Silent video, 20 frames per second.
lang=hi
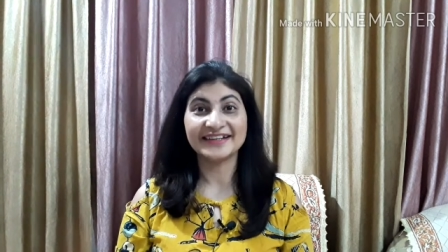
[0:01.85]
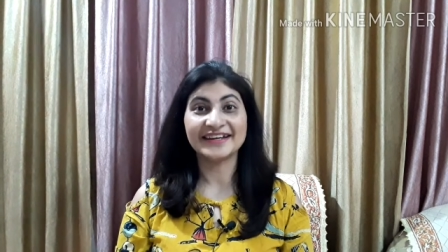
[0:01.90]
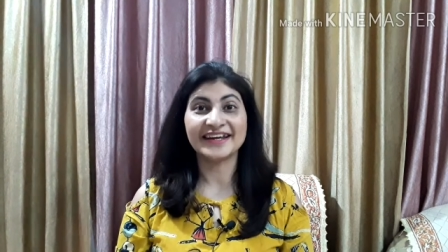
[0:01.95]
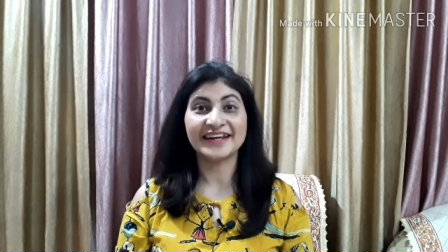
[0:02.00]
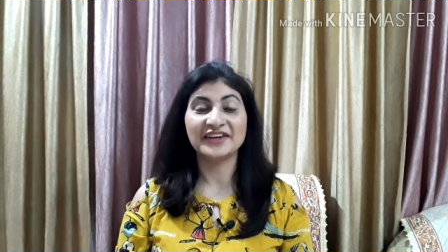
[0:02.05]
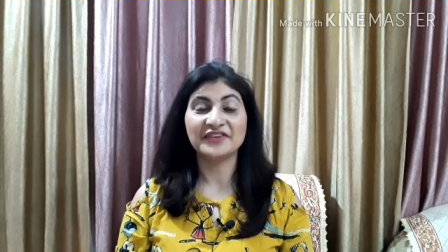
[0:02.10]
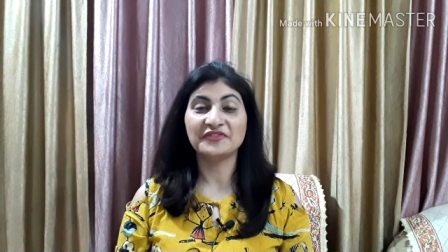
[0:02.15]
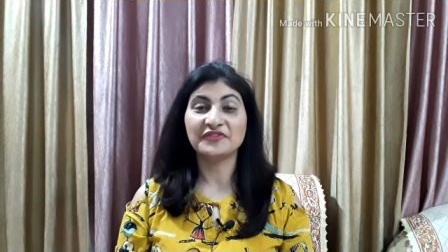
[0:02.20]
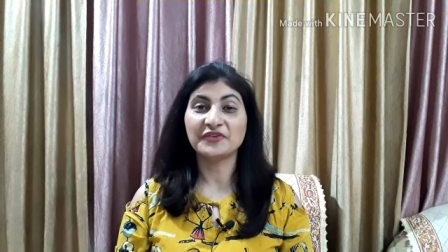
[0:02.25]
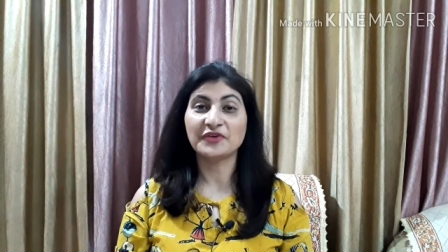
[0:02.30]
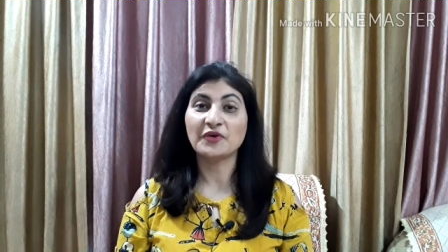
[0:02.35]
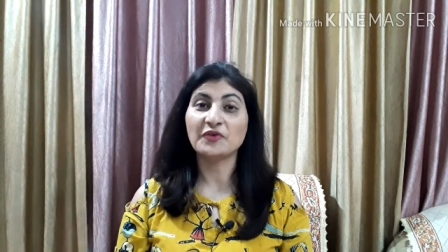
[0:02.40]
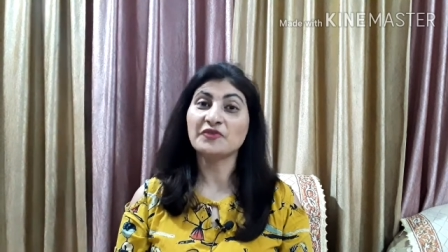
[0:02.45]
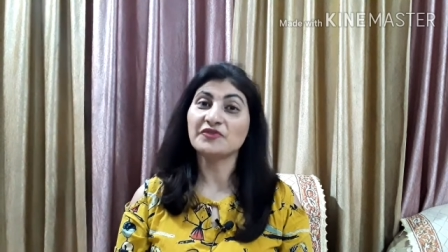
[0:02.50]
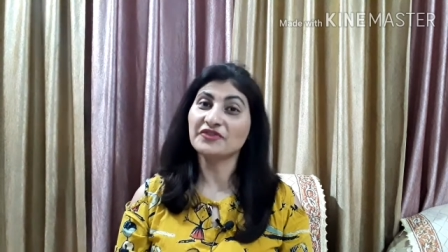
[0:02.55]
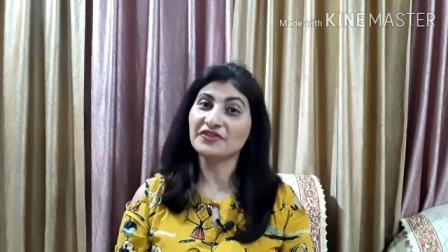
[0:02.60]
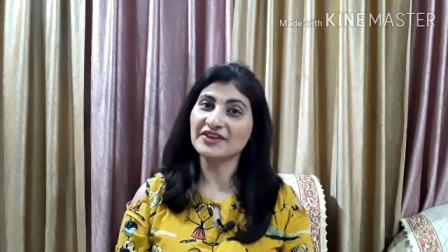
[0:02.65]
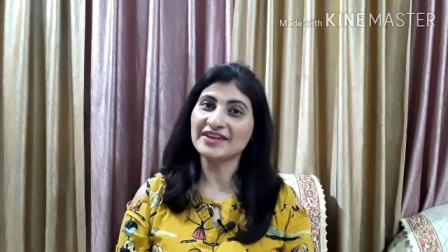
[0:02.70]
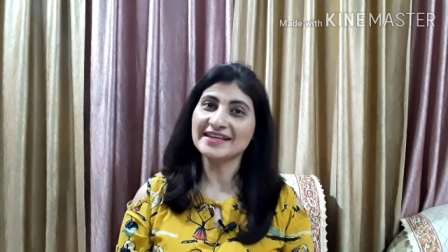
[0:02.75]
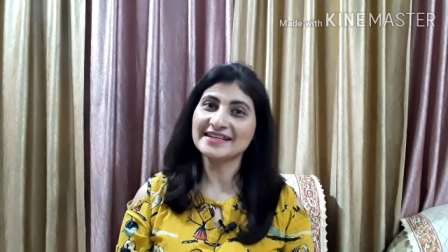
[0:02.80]
ट्रेन
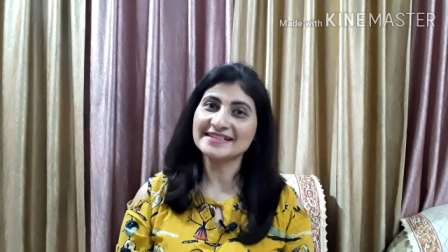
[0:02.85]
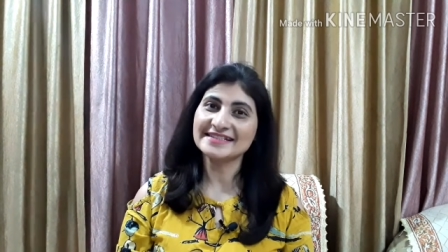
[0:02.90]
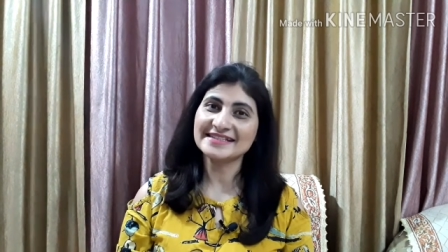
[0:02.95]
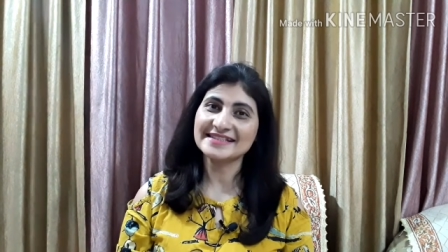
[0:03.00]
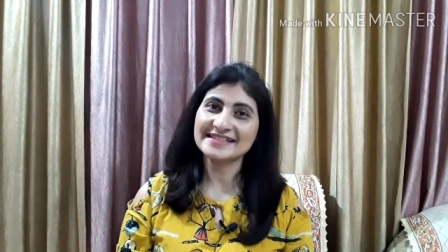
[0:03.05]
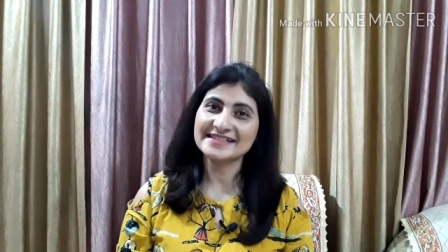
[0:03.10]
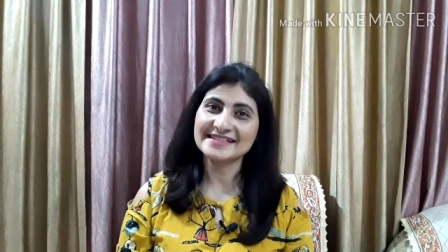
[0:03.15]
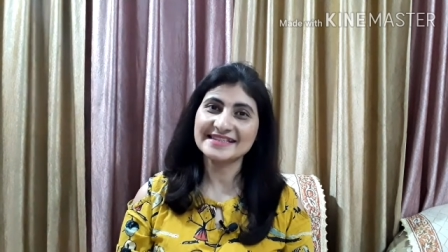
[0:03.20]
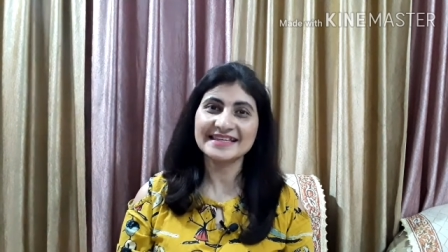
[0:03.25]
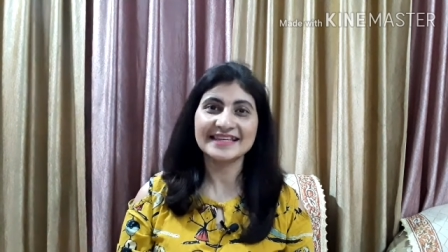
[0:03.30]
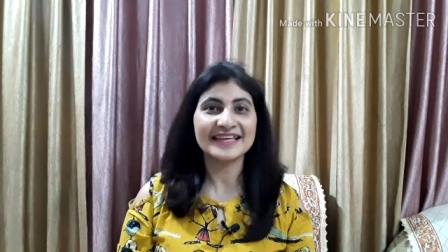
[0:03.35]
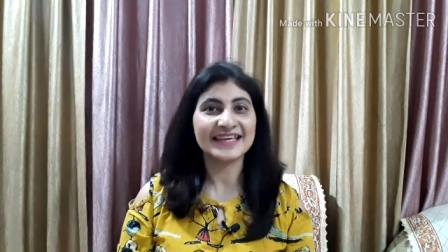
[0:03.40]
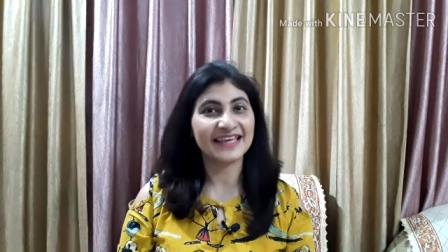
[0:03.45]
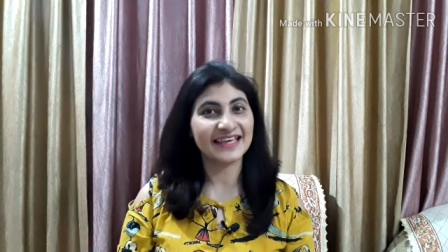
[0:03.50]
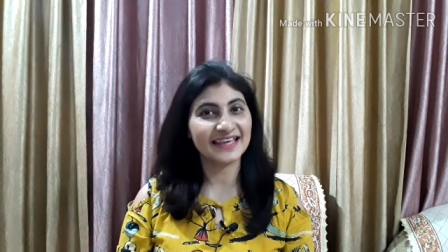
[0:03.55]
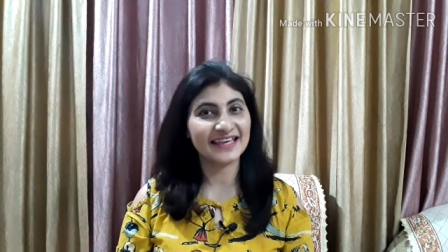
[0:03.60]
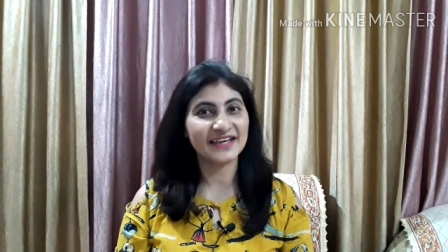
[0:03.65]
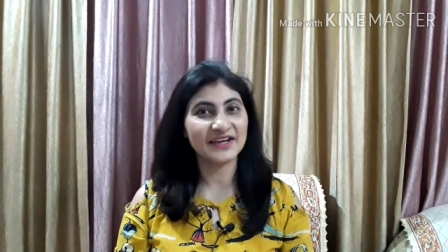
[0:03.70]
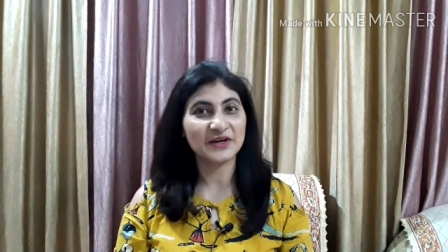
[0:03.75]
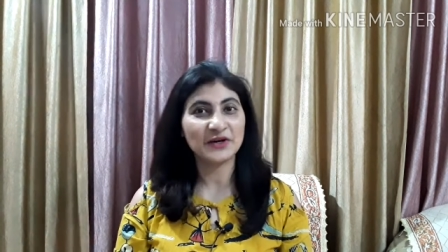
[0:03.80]
फ्रॉम वीएलसीसी
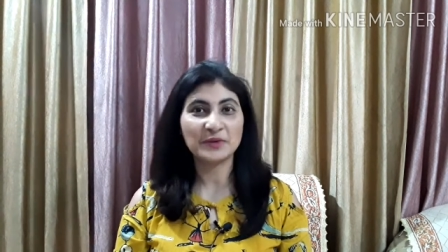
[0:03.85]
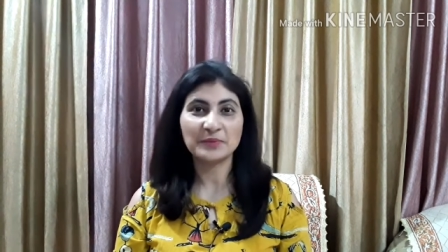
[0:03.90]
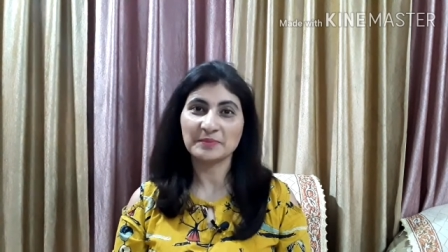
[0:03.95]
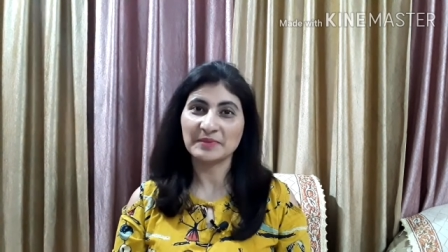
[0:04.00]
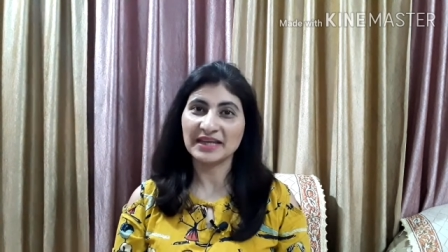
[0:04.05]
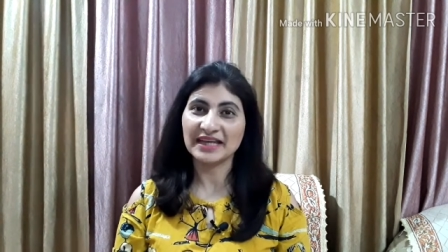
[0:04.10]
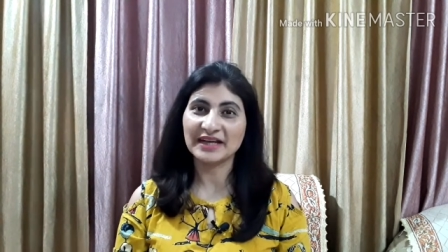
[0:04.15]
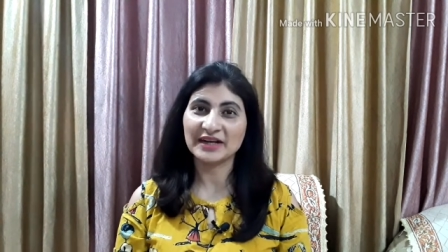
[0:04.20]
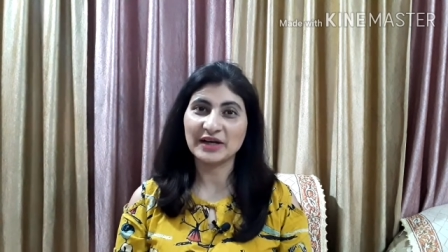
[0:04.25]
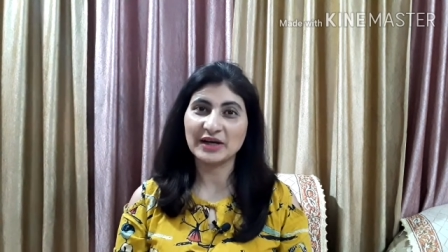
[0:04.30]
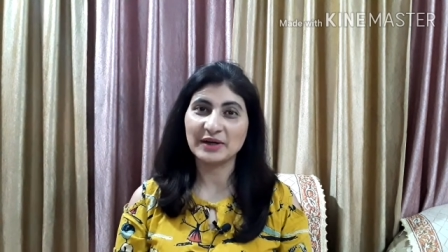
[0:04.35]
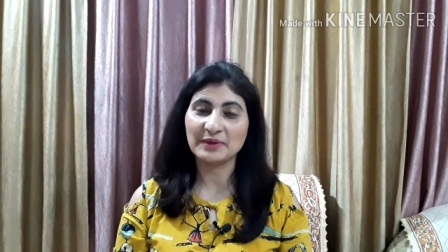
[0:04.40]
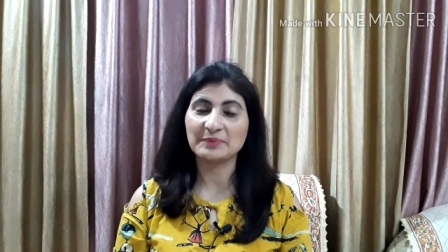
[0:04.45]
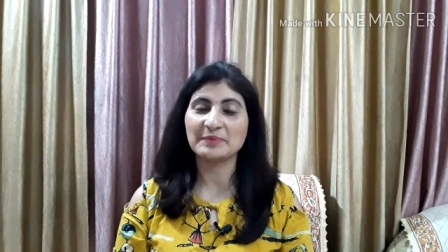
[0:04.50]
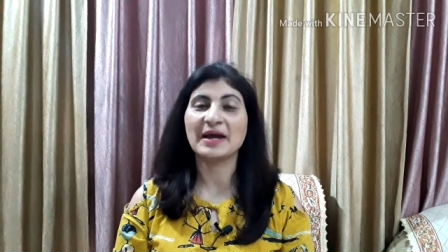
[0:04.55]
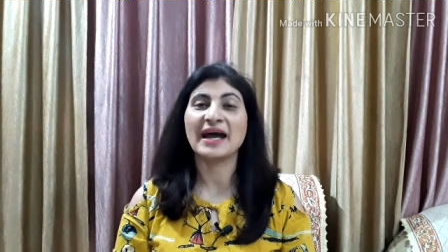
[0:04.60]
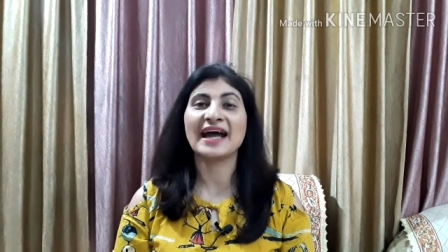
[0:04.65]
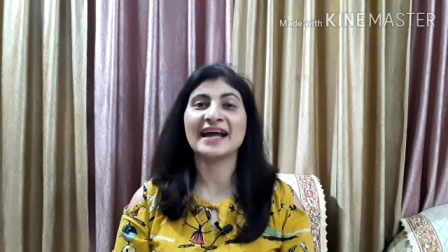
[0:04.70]
हेयर मेकअप